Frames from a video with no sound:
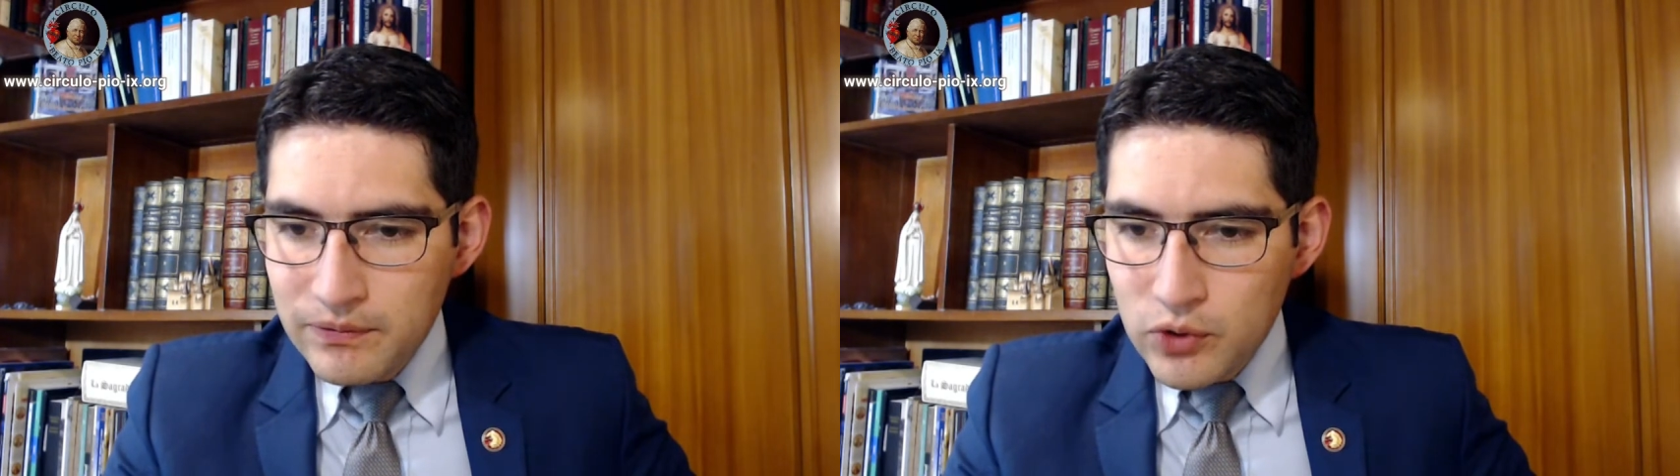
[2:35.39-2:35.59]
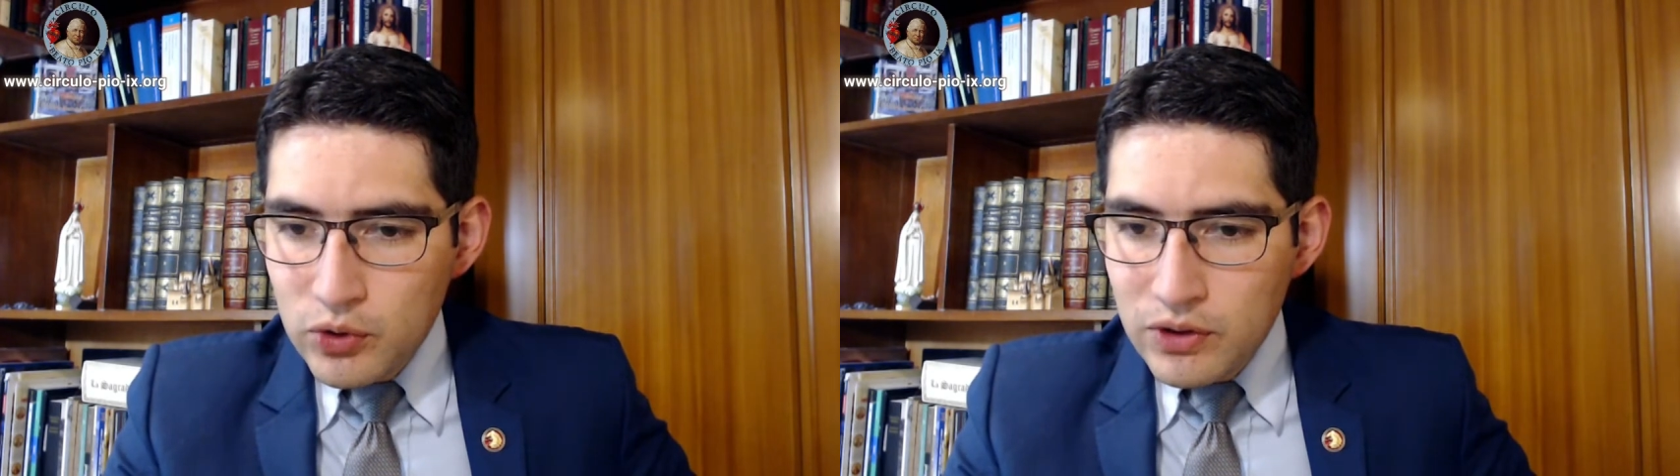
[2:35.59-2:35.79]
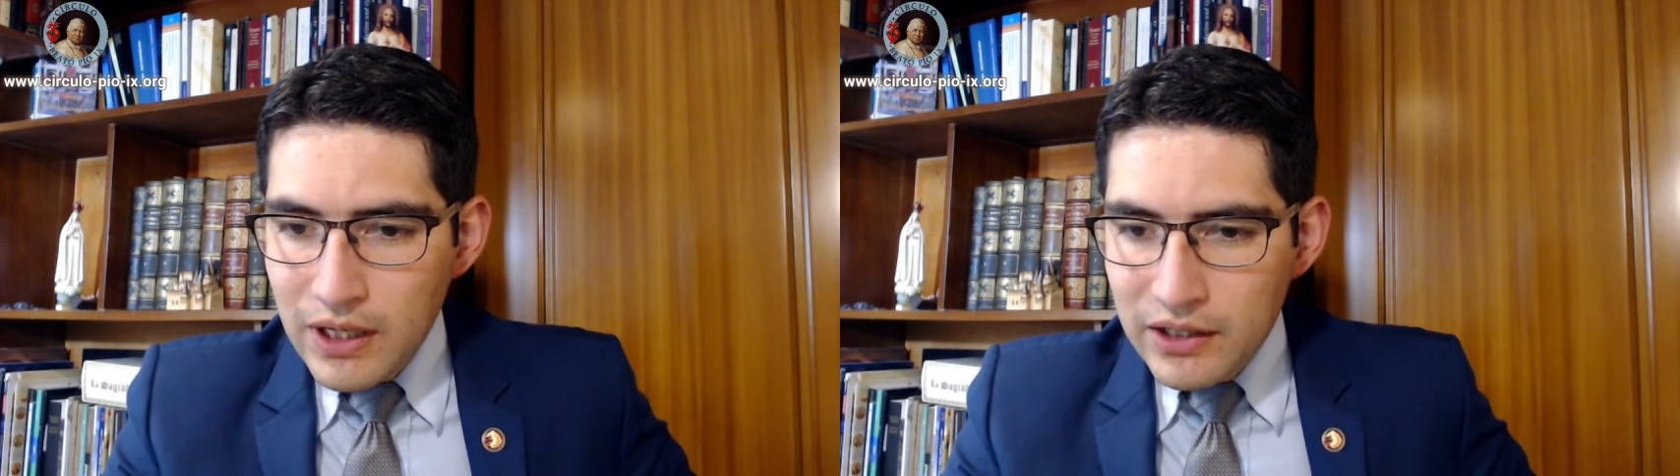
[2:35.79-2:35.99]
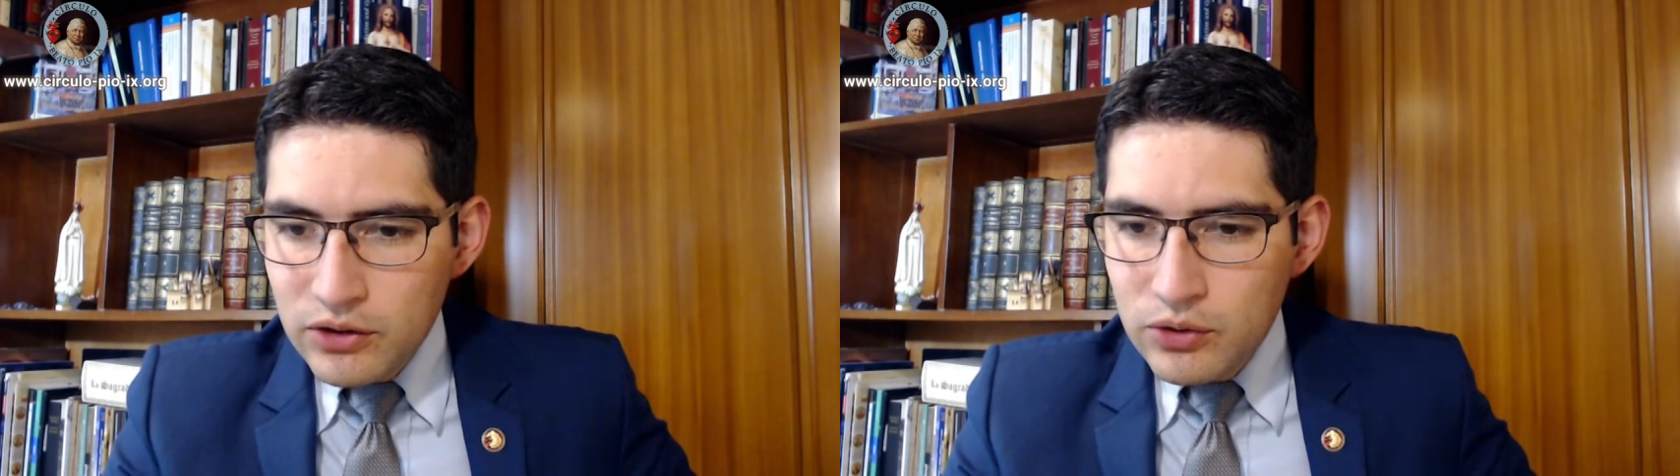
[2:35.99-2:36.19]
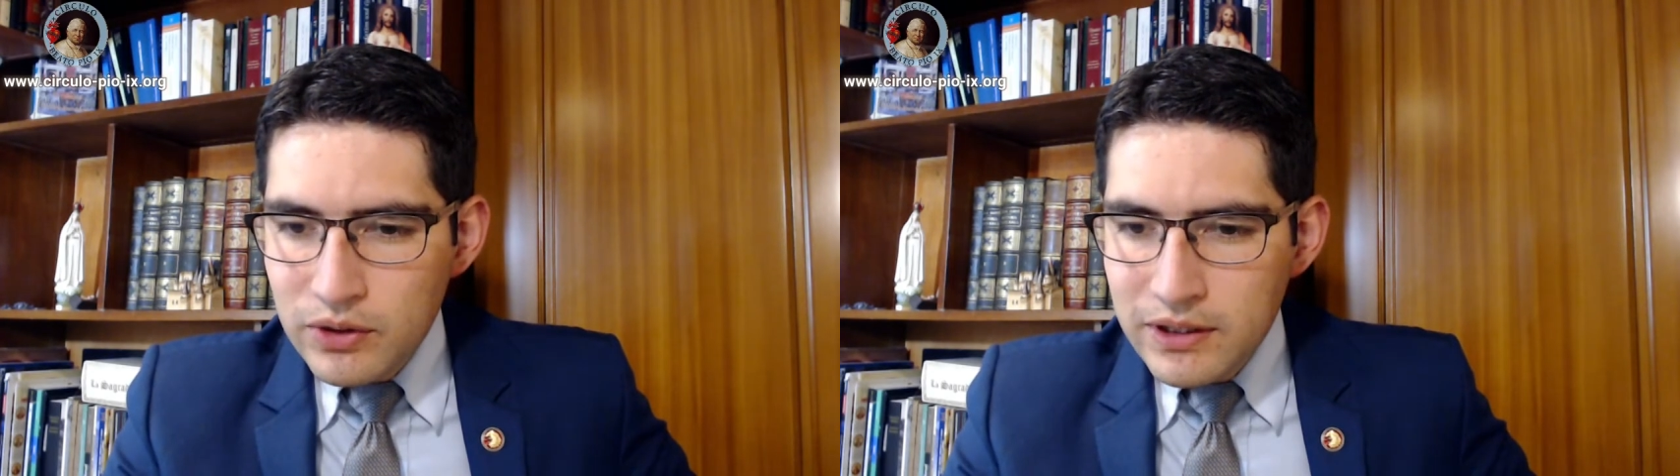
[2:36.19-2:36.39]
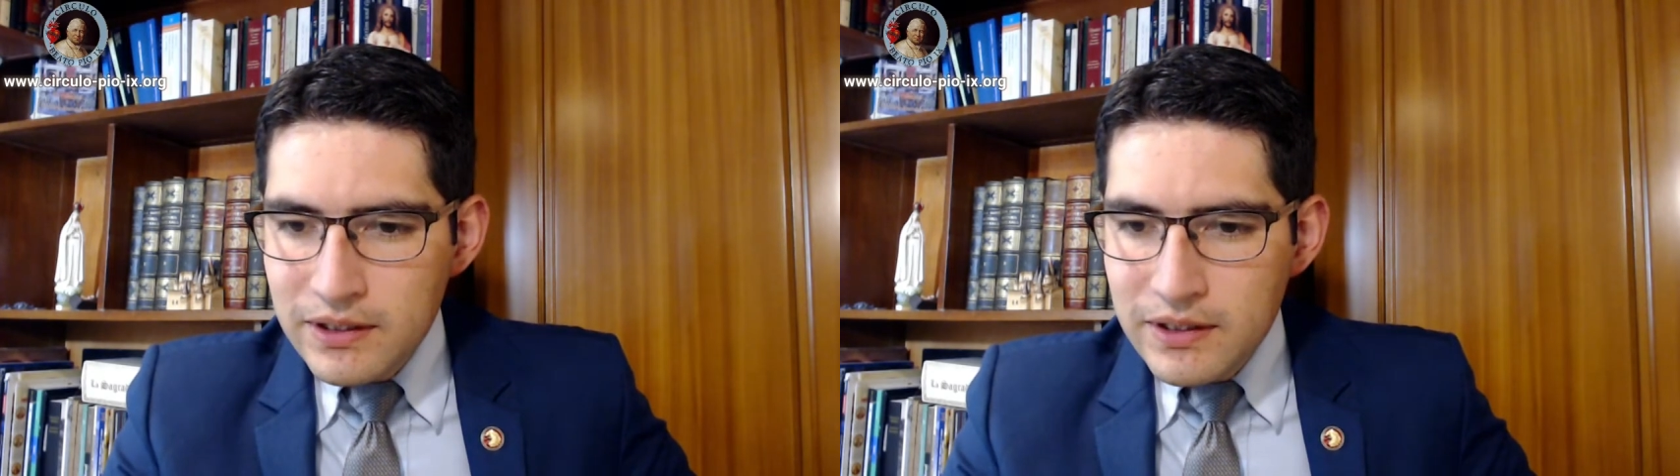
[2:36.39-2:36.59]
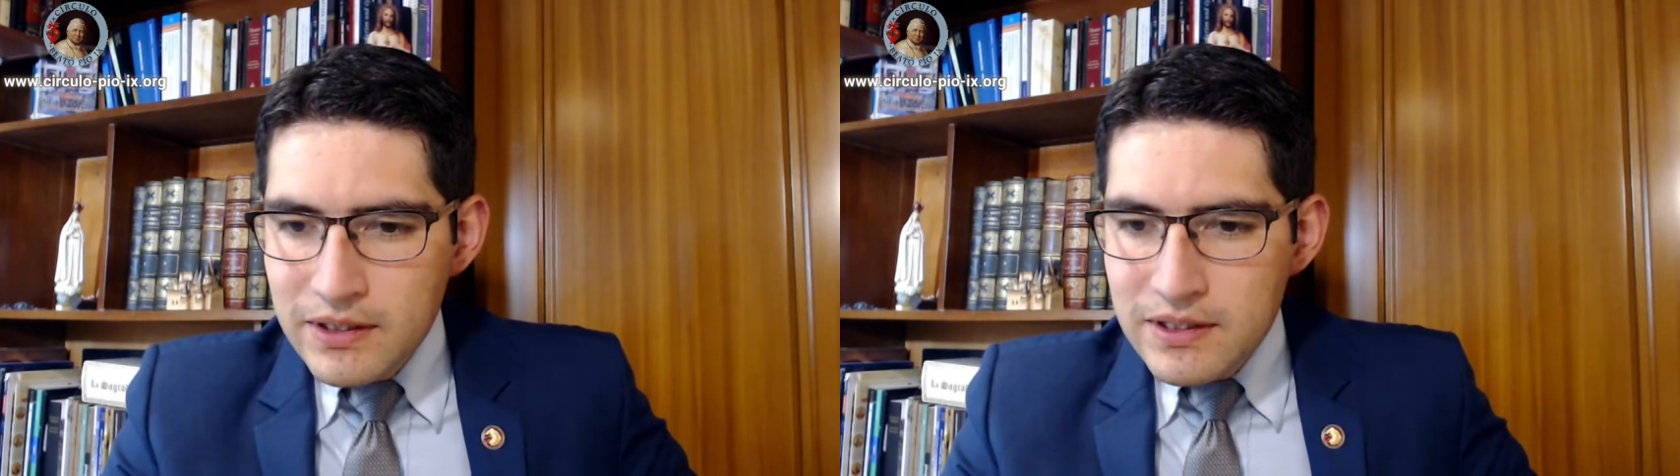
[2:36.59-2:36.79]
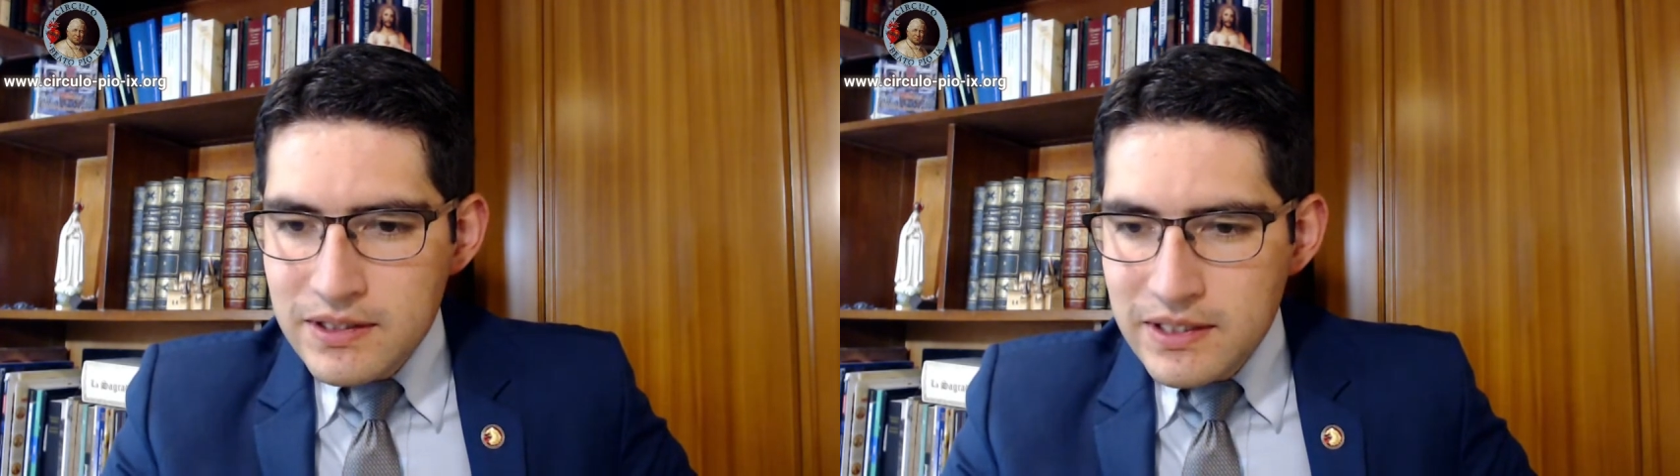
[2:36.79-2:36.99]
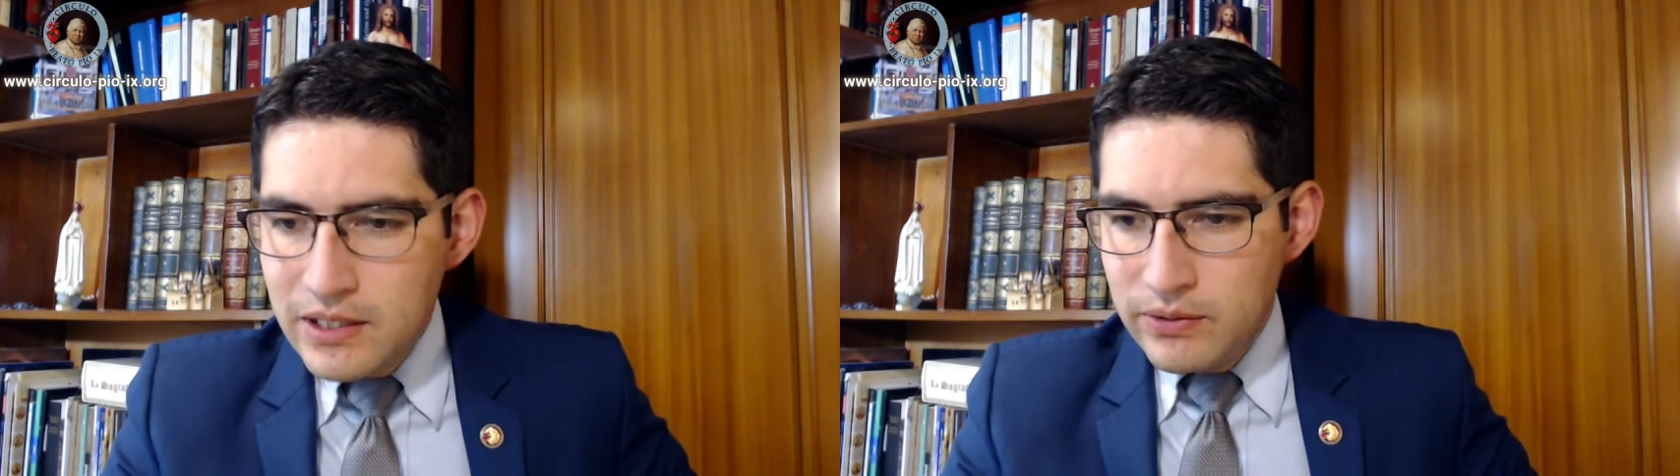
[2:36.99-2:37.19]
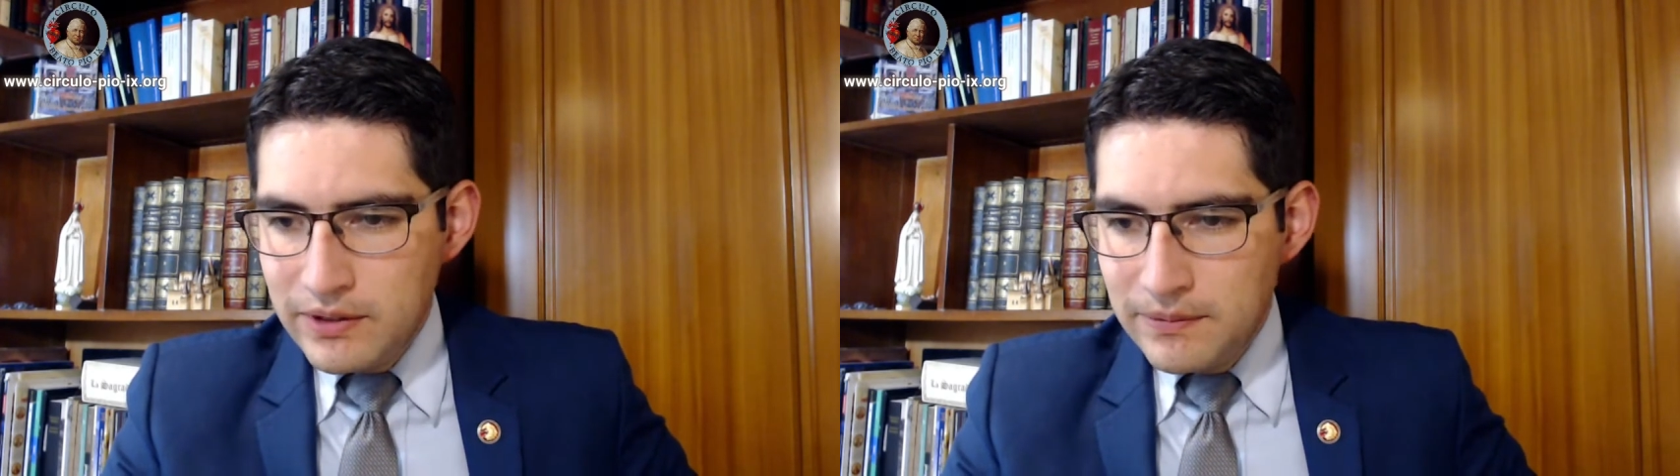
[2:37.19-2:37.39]
don Anthony
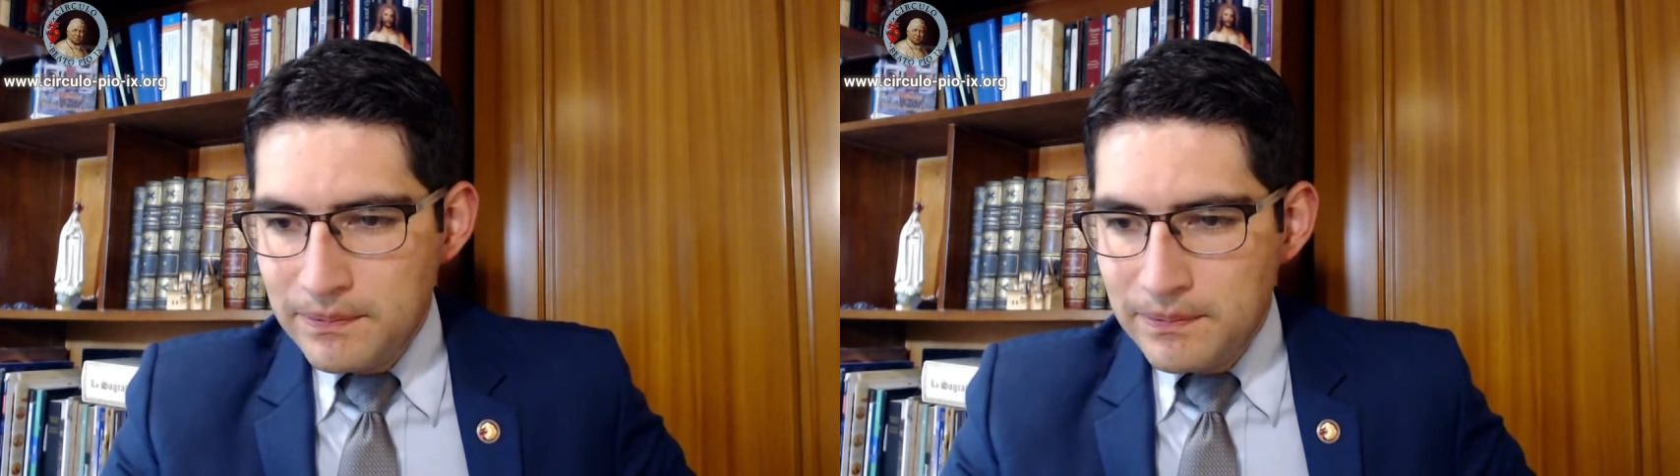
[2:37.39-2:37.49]
Siwi.